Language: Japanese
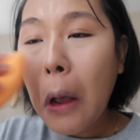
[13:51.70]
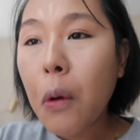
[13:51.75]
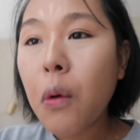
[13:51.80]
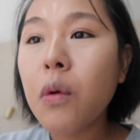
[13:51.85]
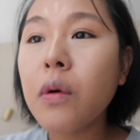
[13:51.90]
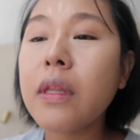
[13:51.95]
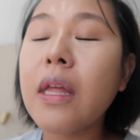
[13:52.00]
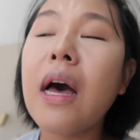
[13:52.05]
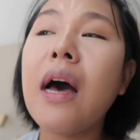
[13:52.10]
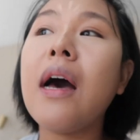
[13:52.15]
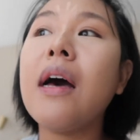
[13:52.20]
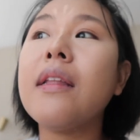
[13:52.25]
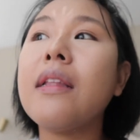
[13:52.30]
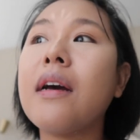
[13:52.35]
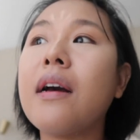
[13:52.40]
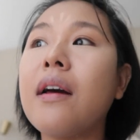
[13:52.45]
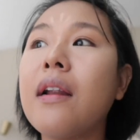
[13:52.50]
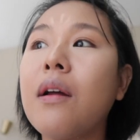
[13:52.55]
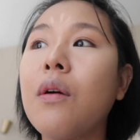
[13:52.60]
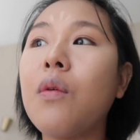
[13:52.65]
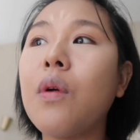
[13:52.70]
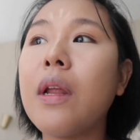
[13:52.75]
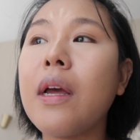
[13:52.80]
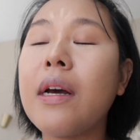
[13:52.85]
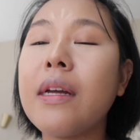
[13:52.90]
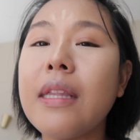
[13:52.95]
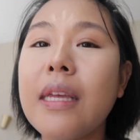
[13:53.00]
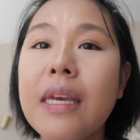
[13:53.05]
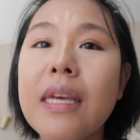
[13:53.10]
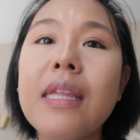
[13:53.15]
こうだ、だからこれ
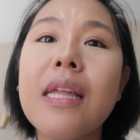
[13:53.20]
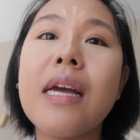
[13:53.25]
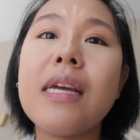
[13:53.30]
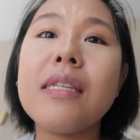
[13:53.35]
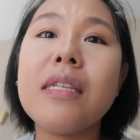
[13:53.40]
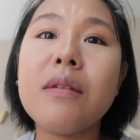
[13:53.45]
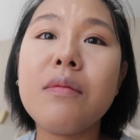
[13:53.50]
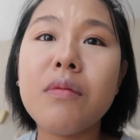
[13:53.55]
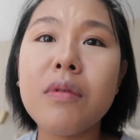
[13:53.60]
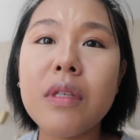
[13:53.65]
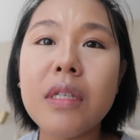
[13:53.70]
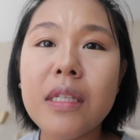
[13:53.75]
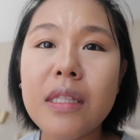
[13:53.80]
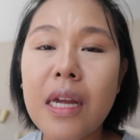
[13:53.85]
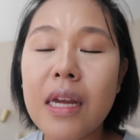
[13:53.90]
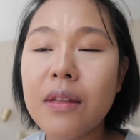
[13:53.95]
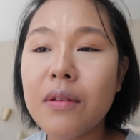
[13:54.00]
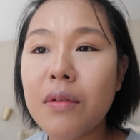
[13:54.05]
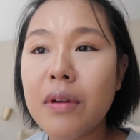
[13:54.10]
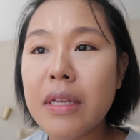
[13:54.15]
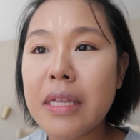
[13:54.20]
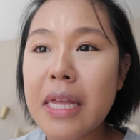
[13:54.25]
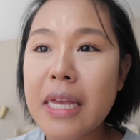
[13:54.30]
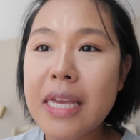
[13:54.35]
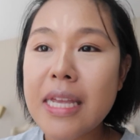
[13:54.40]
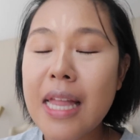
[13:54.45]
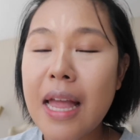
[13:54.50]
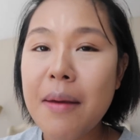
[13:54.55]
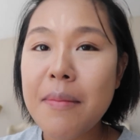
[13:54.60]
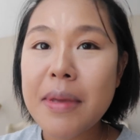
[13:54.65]
ができない、自分したいのにで
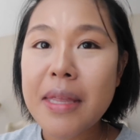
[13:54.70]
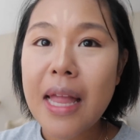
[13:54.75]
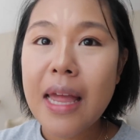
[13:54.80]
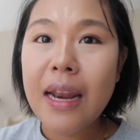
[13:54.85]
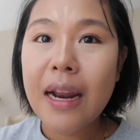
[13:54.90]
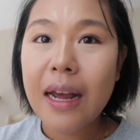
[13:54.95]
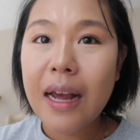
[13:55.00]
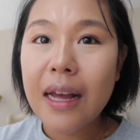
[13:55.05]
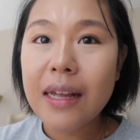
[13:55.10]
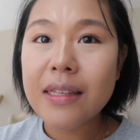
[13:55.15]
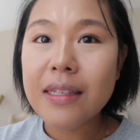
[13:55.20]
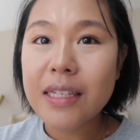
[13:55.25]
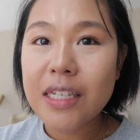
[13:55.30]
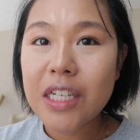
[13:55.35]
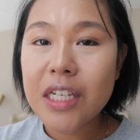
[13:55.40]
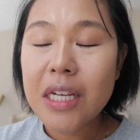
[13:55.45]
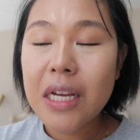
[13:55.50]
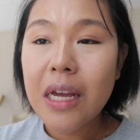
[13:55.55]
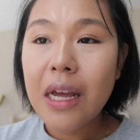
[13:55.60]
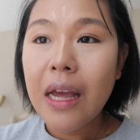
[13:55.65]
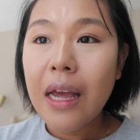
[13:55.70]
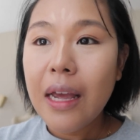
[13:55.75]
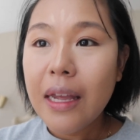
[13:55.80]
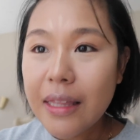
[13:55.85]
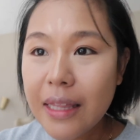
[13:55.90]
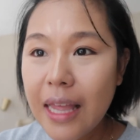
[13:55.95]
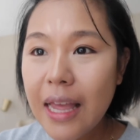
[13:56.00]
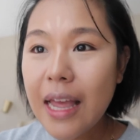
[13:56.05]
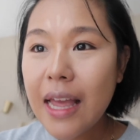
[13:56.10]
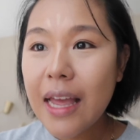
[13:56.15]
きないみたいな感じ
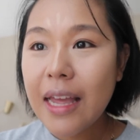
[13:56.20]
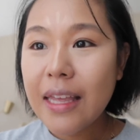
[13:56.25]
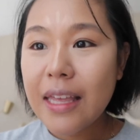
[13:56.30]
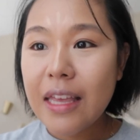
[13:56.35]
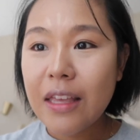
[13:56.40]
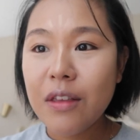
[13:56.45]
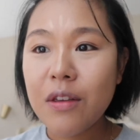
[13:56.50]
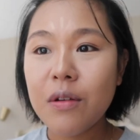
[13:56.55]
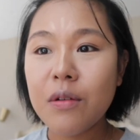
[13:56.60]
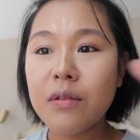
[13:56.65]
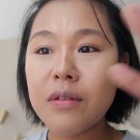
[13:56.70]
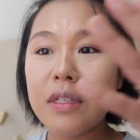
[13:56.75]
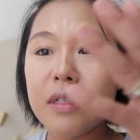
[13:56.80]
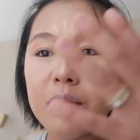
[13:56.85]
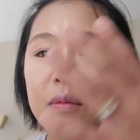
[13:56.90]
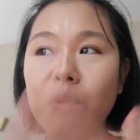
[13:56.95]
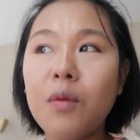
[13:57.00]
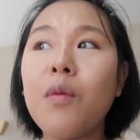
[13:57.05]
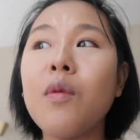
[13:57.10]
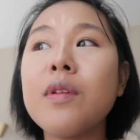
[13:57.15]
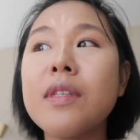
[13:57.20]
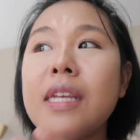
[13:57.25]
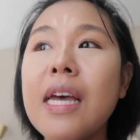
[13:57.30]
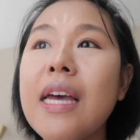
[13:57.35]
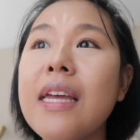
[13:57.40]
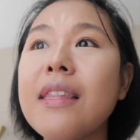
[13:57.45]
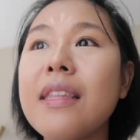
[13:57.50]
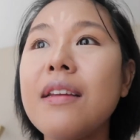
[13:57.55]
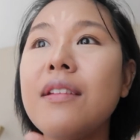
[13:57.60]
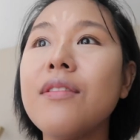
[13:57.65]
で、結局自分を
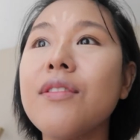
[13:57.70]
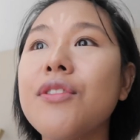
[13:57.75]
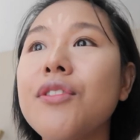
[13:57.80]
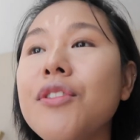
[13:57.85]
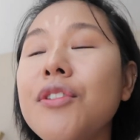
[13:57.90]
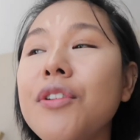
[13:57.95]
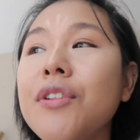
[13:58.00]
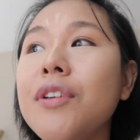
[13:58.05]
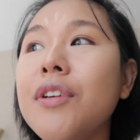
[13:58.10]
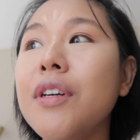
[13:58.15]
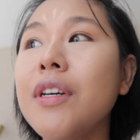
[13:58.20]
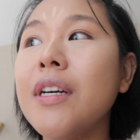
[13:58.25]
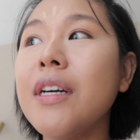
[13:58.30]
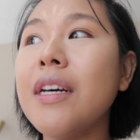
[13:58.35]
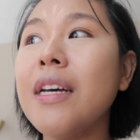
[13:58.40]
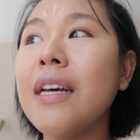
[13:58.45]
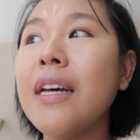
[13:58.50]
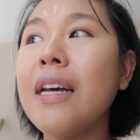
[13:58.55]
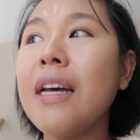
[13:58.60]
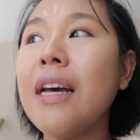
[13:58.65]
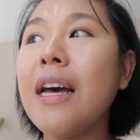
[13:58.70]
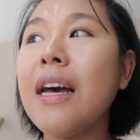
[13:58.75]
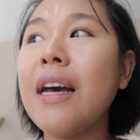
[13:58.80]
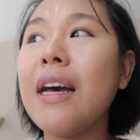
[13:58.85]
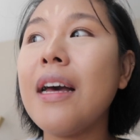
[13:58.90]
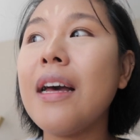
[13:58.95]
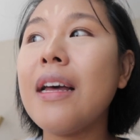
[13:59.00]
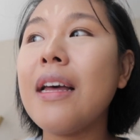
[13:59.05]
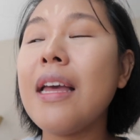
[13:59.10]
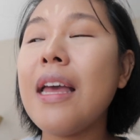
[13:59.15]
抑えてると
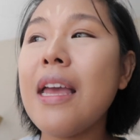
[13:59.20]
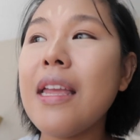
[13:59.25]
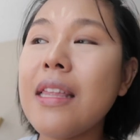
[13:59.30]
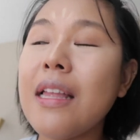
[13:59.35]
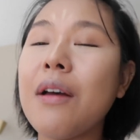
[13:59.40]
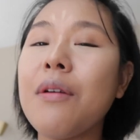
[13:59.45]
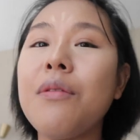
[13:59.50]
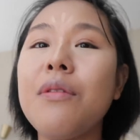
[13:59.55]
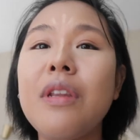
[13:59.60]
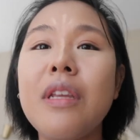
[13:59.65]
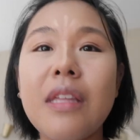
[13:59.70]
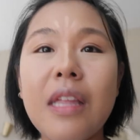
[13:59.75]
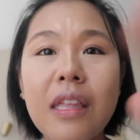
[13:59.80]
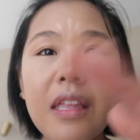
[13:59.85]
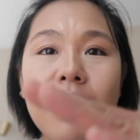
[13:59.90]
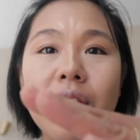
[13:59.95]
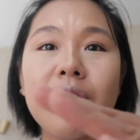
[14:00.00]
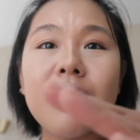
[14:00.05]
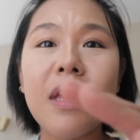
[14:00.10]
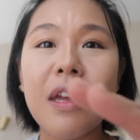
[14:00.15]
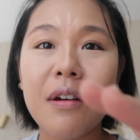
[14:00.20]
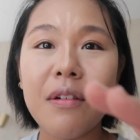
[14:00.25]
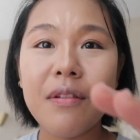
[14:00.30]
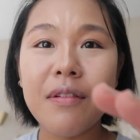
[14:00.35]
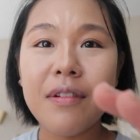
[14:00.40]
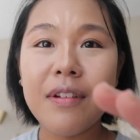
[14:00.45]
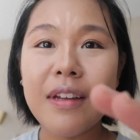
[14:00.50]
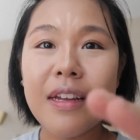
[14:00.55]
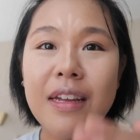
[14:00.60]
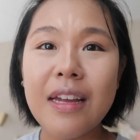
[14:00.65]
変な風に出てくんだよ、
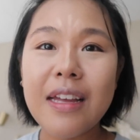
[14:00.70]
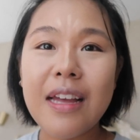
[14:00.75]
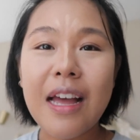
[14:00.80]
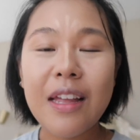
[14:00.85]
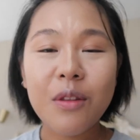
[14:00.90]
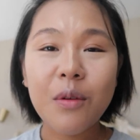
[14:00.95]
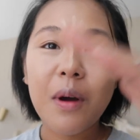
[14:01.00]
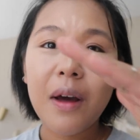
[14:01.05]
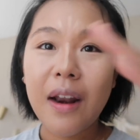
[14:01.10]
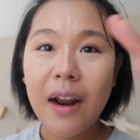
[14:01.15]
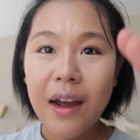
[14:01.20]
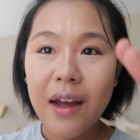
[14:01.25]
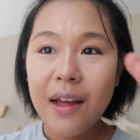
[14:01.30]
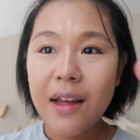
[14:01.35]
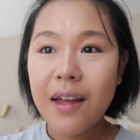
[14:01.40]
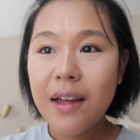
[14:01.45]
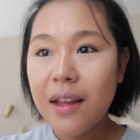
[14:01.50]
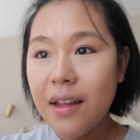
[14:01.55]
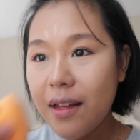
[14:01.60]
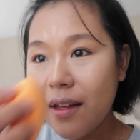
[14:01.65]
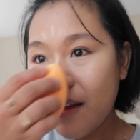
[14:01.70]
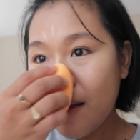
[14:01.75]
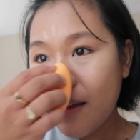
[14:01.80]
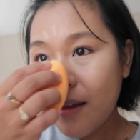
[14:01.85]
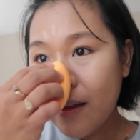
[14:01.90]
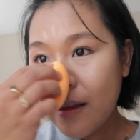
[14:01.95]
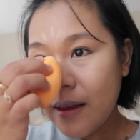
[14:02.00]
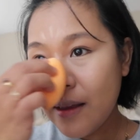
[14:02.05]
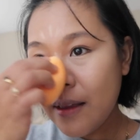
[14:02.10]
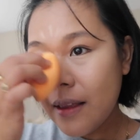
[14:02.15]
後から
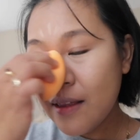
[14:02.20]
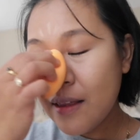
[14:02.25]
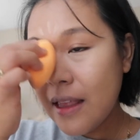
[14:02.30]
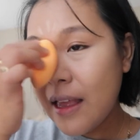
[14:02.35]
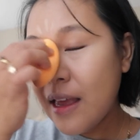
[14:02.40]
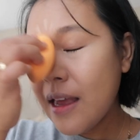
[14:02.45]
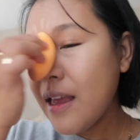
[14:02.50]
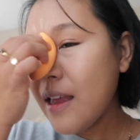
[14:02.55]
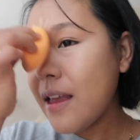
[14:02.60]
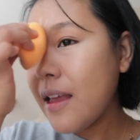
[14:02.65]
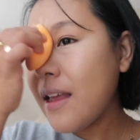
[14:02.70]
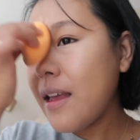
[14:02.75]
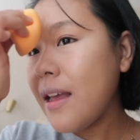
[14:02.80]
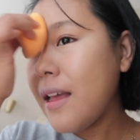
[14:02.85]
ね。